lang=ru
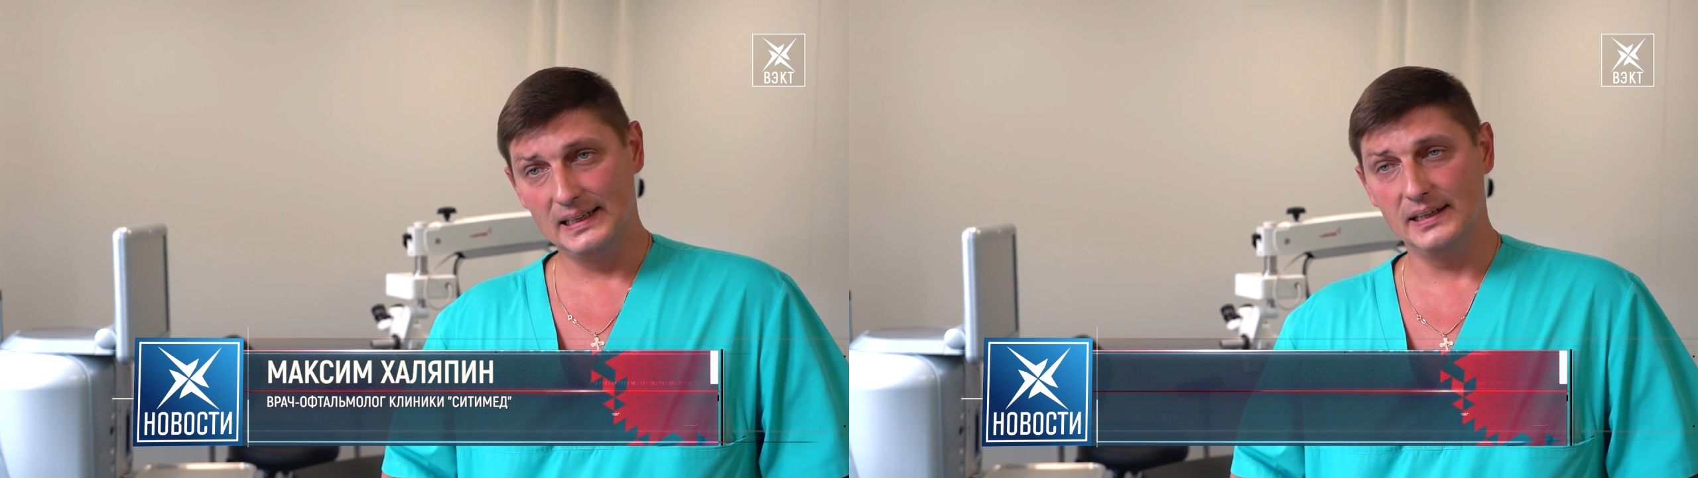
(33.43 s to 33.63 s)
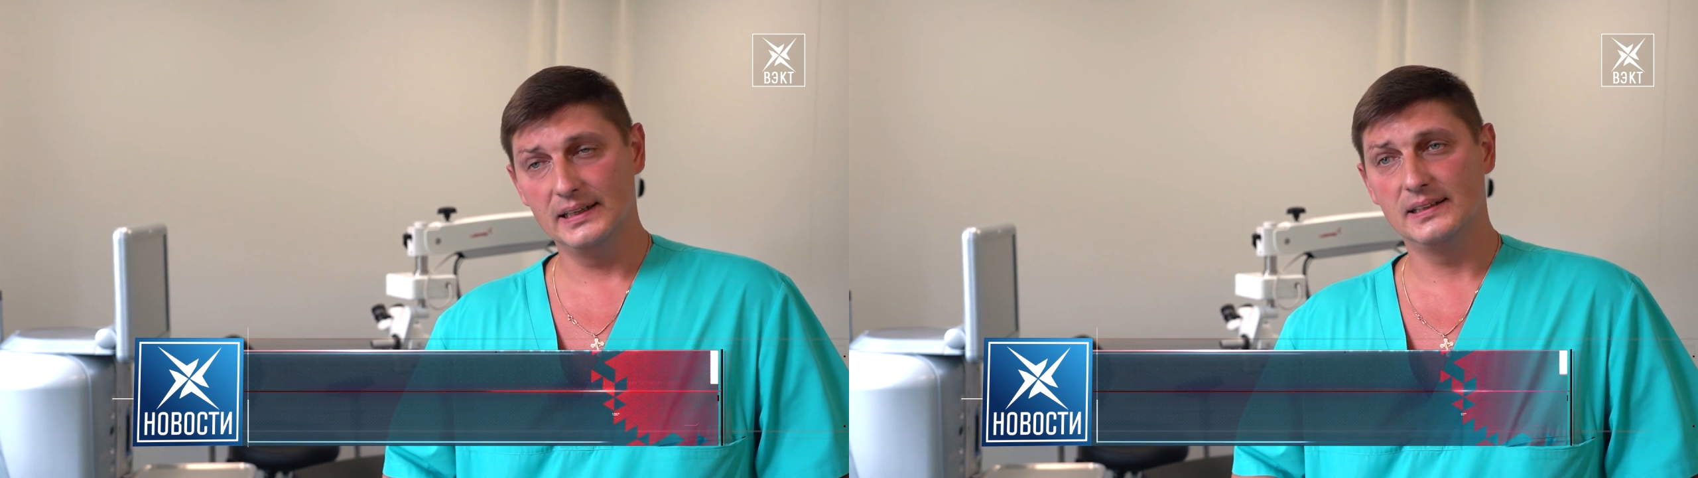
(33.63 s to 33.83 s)

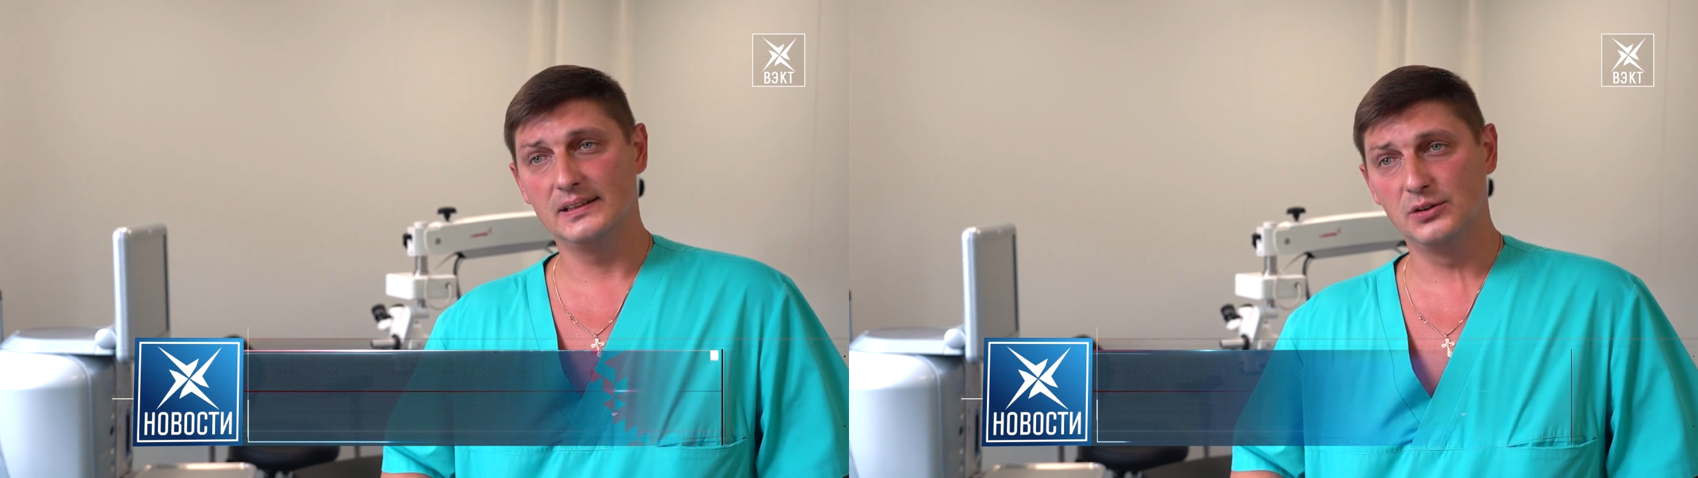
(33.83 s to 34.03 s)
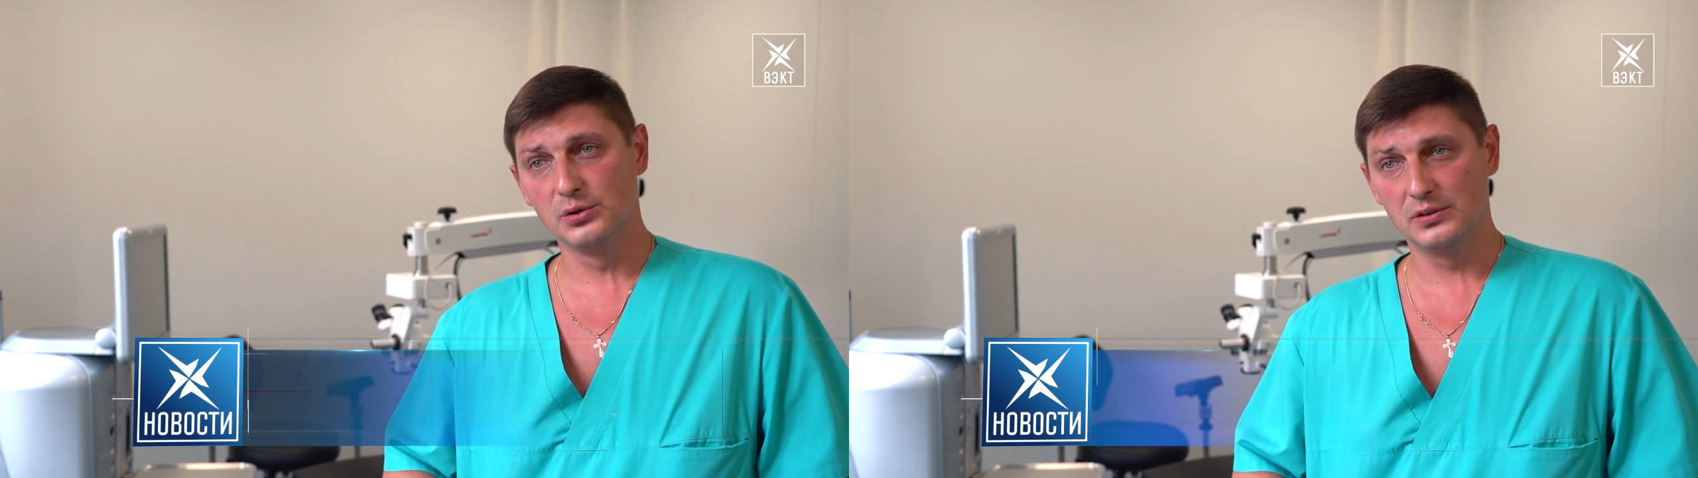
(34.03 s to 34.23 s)
Это
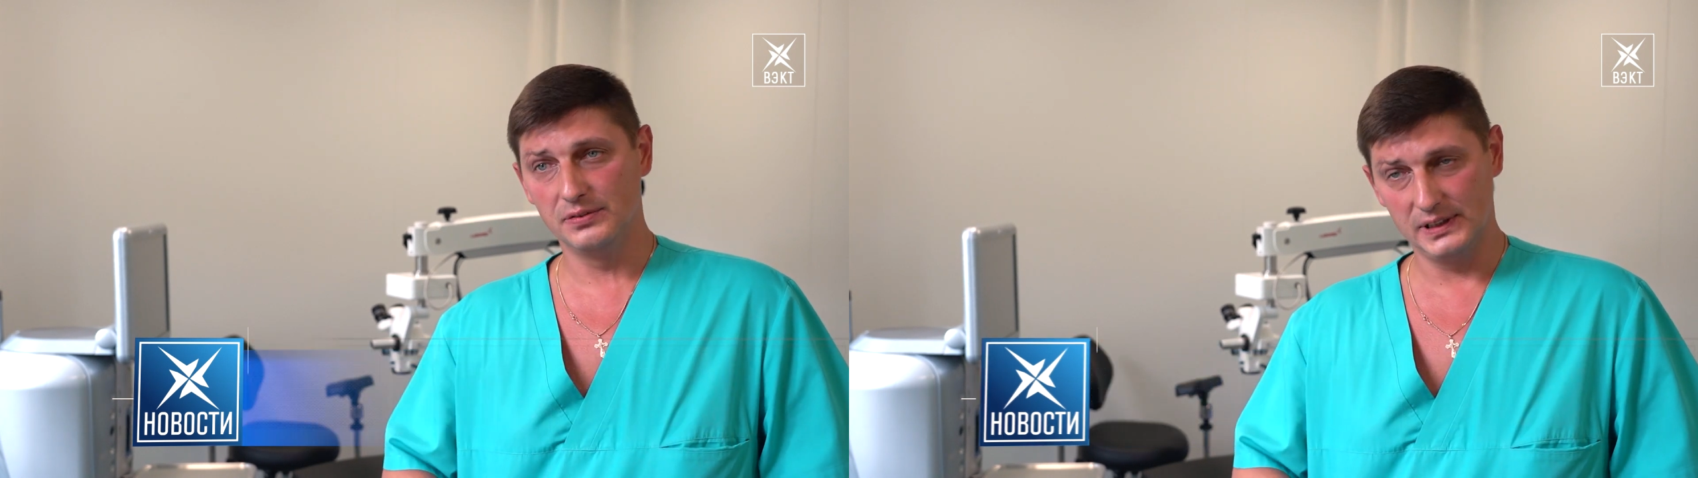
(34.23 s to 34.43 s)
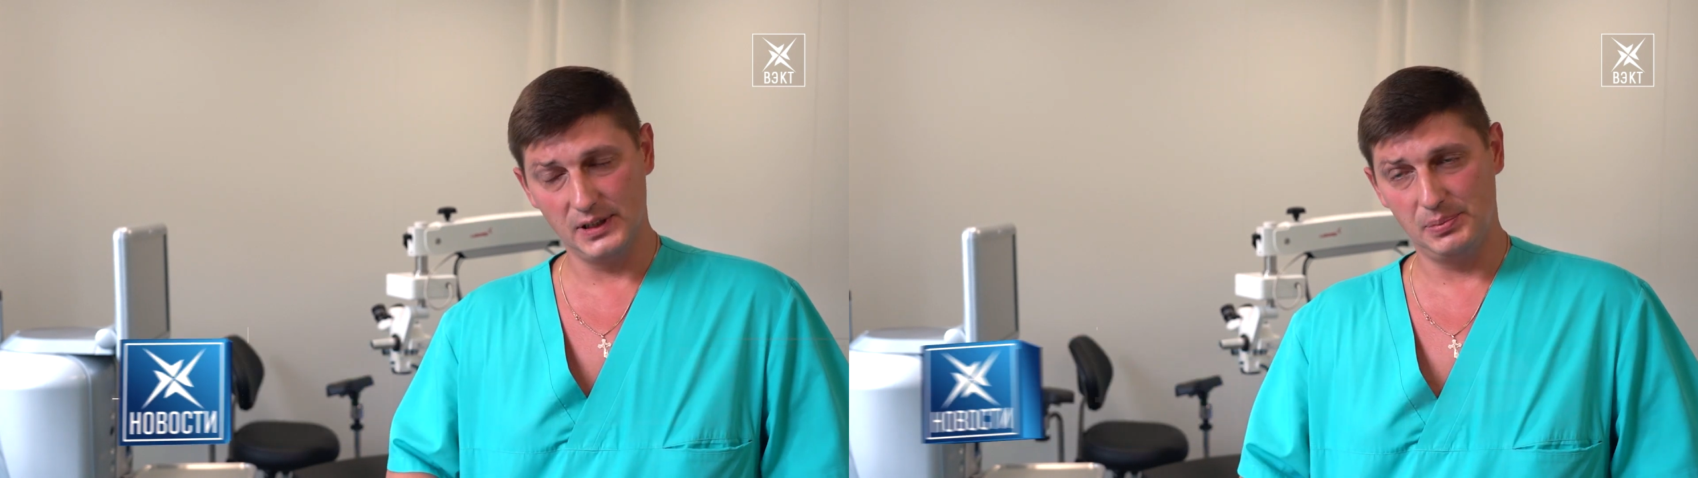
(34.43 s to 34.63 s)
тот
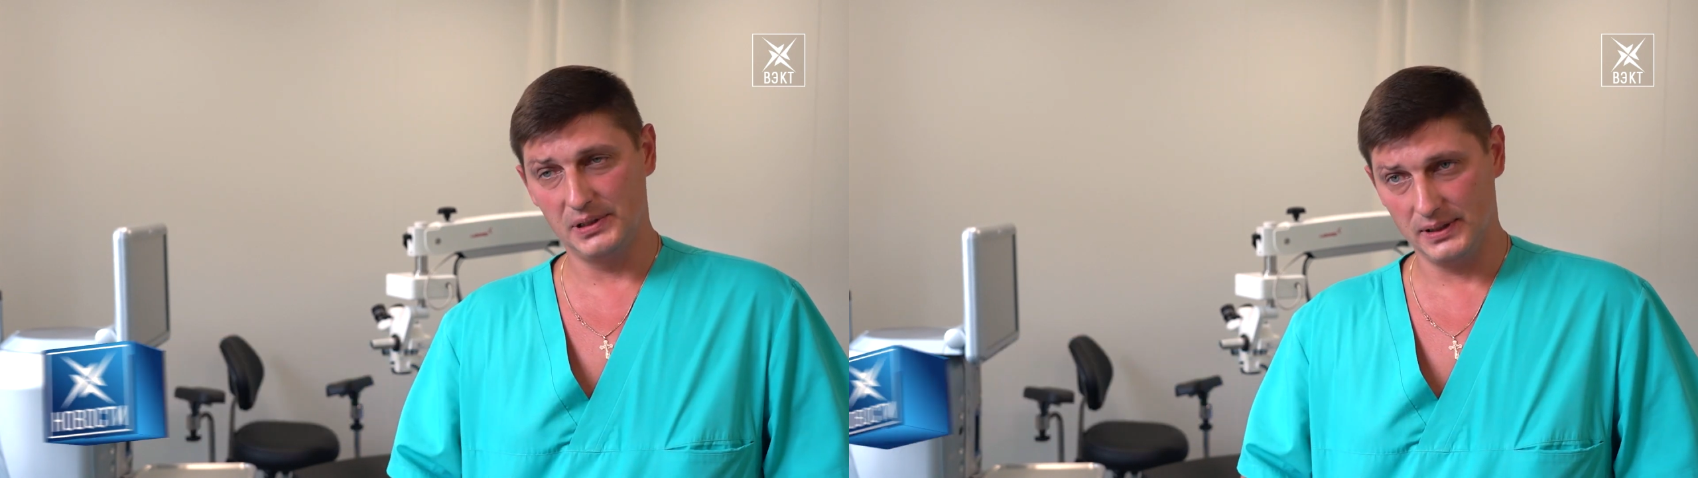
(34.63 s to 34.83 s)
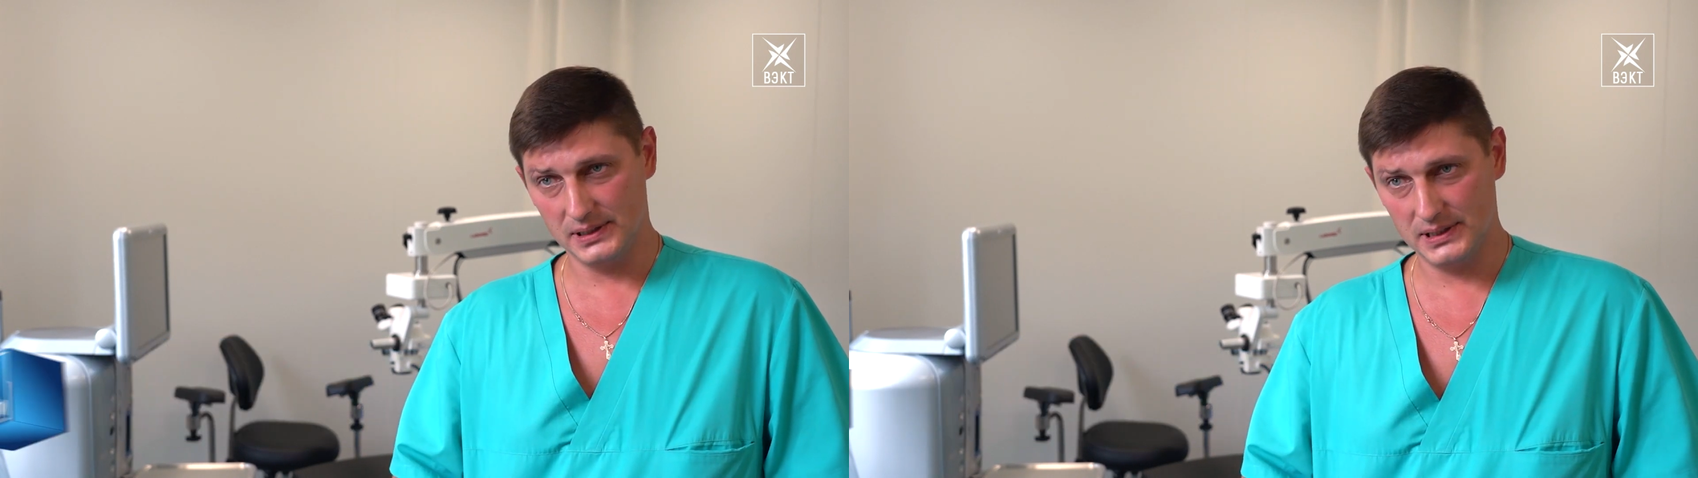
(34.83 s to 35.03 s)
вид
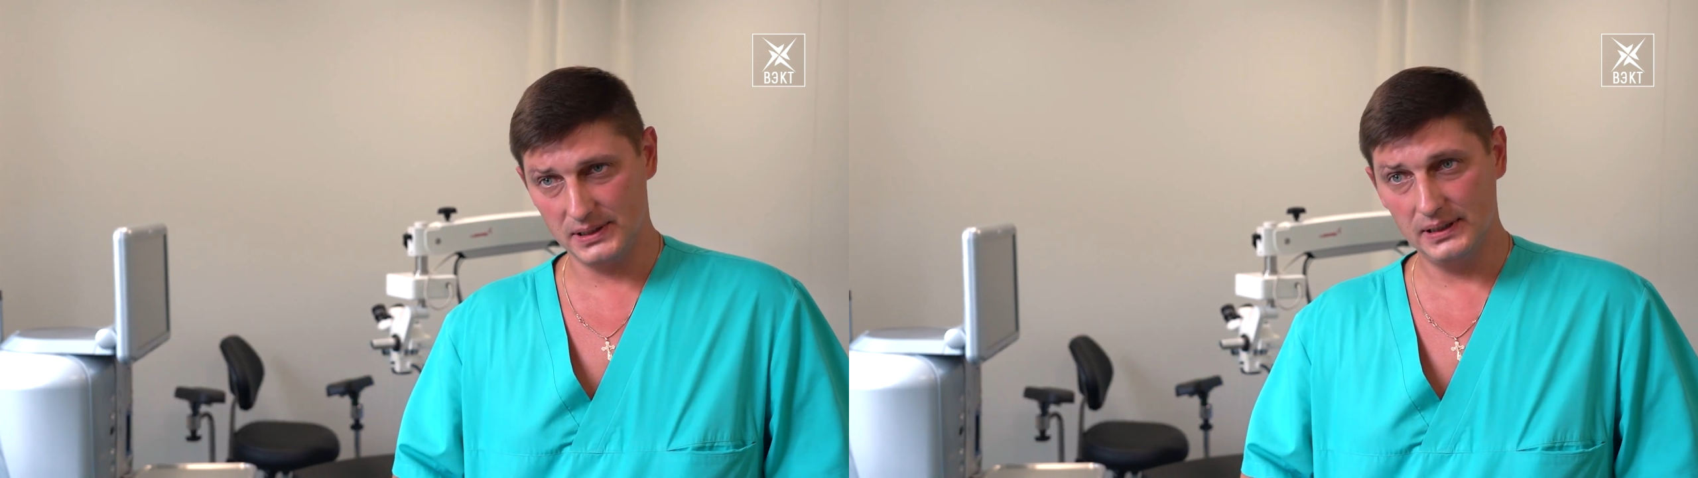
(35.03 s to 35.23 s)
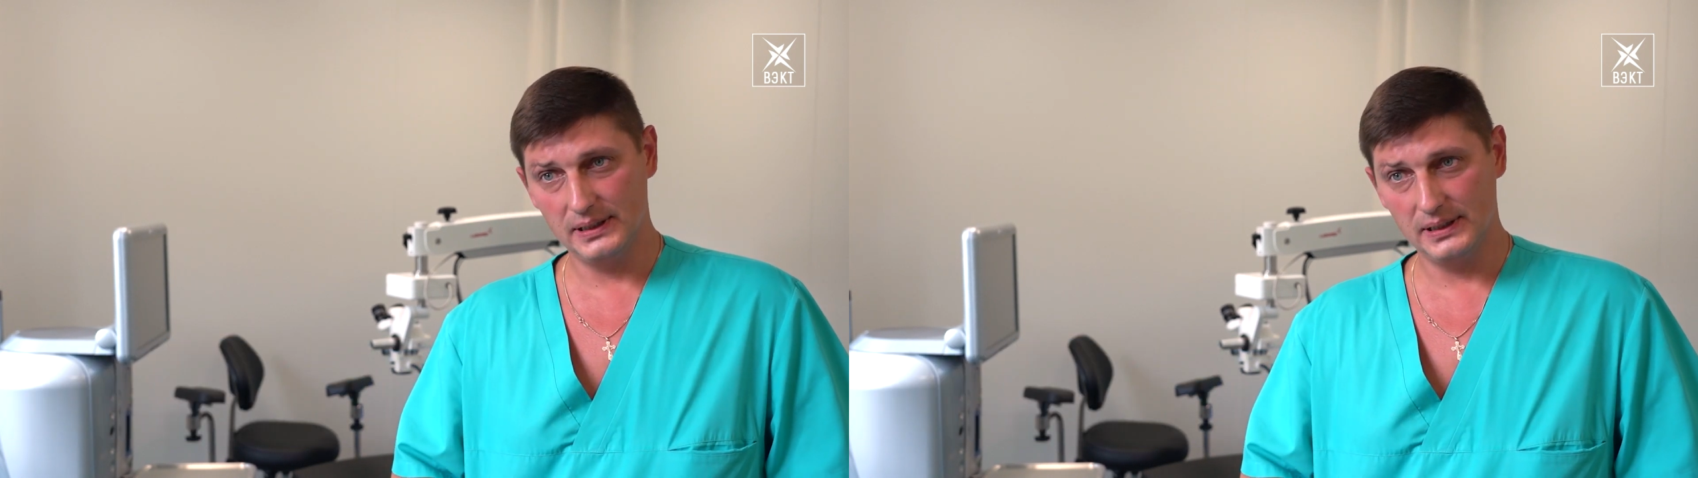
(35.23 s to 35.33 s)
операции,